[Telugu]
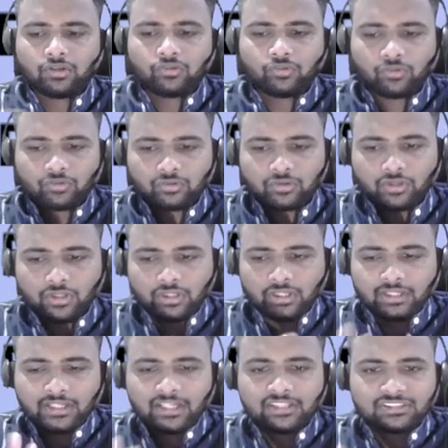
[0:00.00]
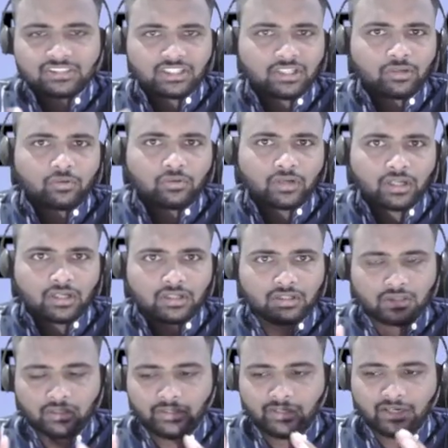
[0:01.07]
సో ఈటీఎల్ e ఇంజనీరింగ్ కూడా
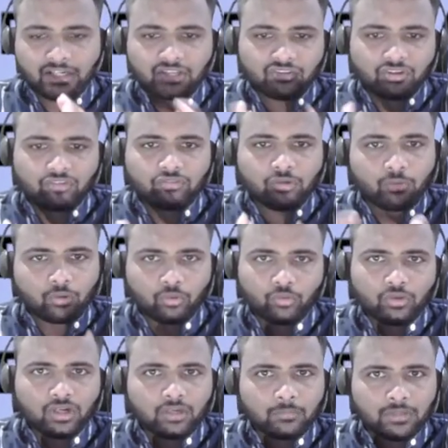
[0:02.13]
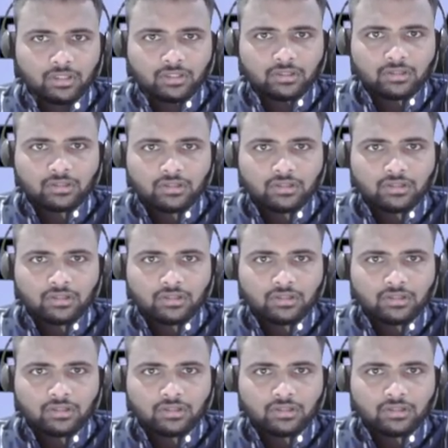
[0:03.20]
డేటా సైన్స్లో ఒక రోల్ అనమాట